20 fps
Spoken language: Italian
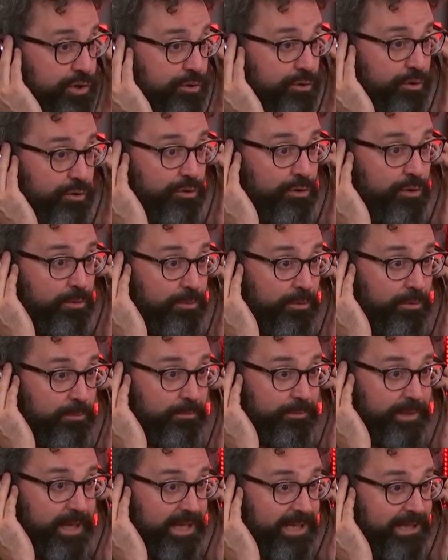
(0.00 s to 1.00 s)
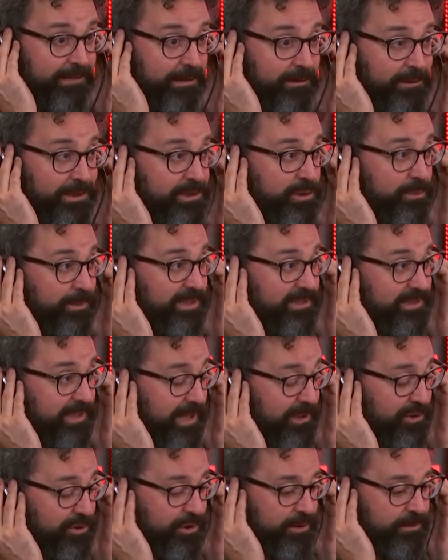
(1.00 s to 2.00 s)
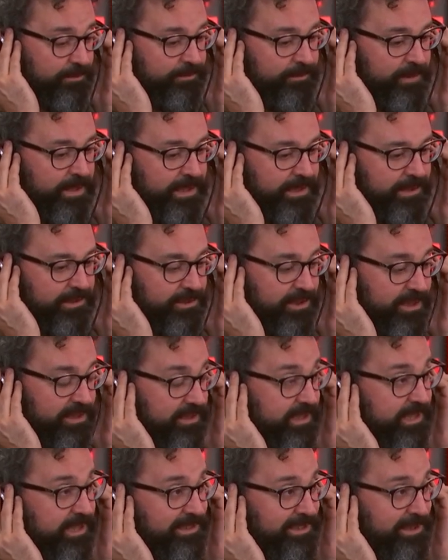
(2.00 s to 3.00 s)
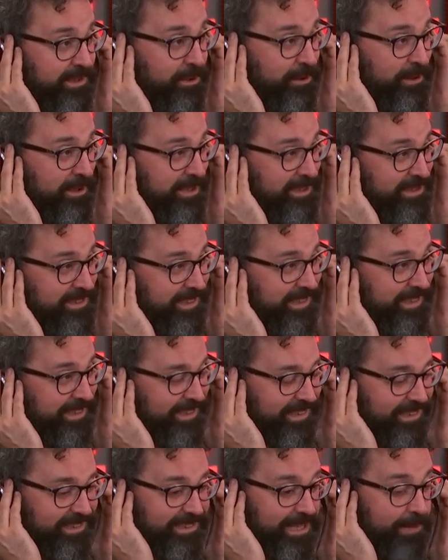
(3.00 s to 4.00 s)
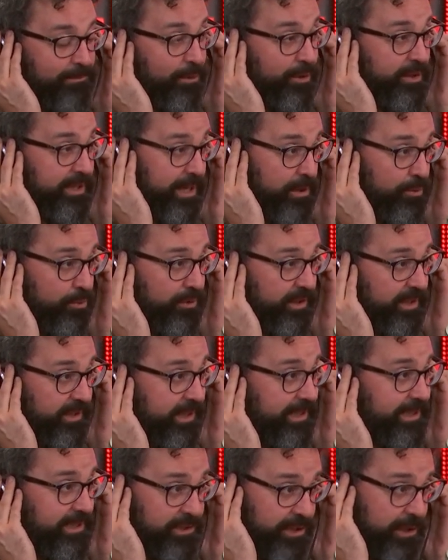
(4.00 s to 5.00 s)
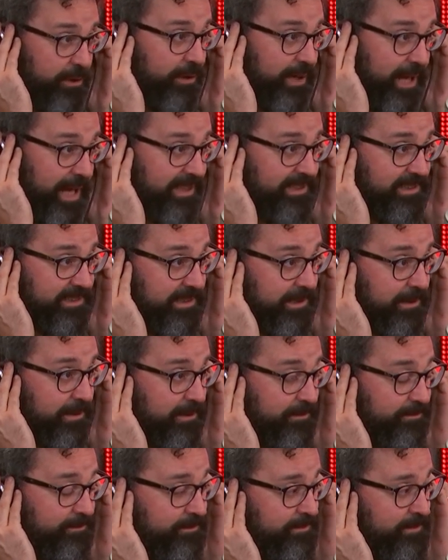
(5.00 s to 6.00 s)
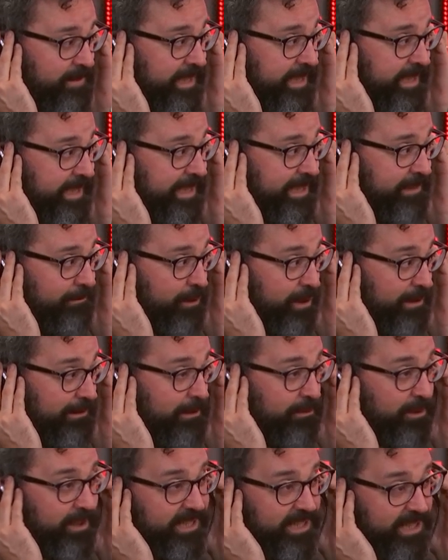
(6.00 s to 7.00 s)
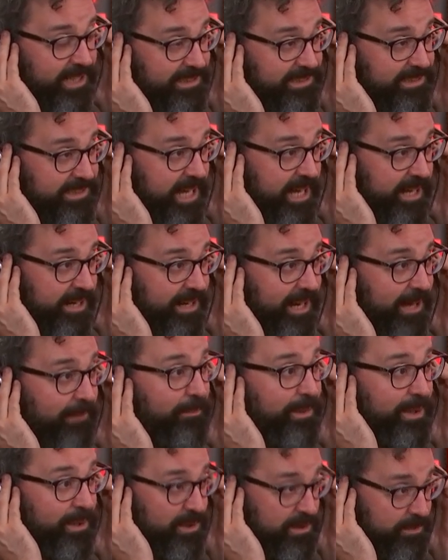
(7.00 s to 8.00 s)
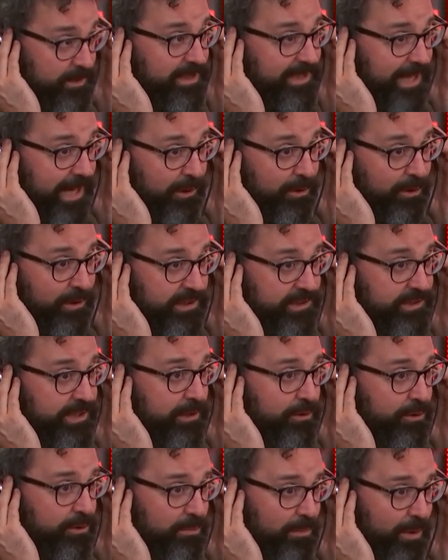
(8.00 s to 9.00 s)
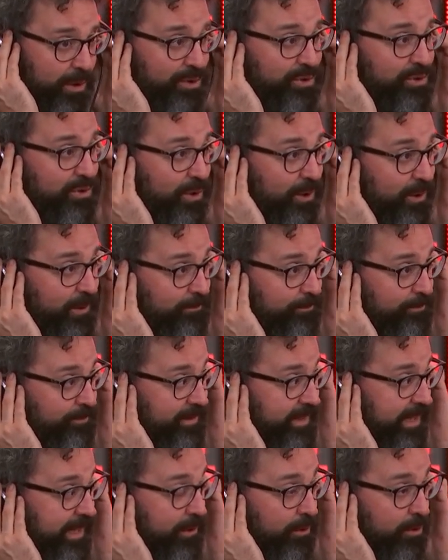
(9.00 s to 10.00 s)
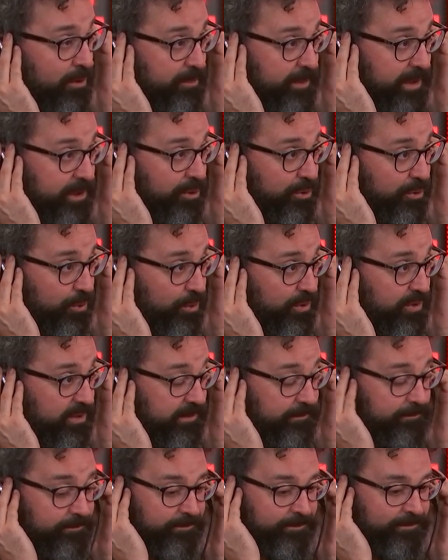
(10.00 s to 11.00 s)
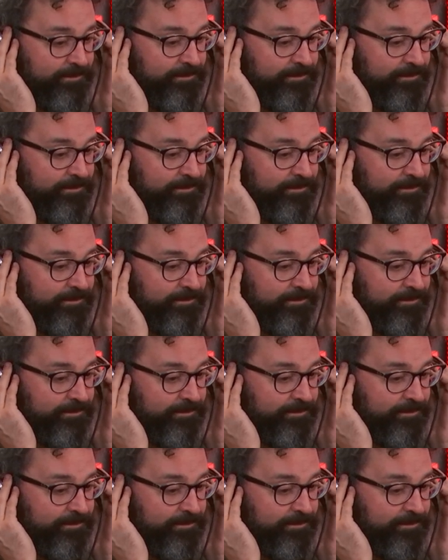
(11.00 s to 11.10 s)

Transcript: giorno dopo mi arriva questo messaggio. Gentile signor Cristicchi, siamo gli alunni del liceo classico. Volevamo ringraziarla per lo spettacolo che ci ha commosso e colpito tutti.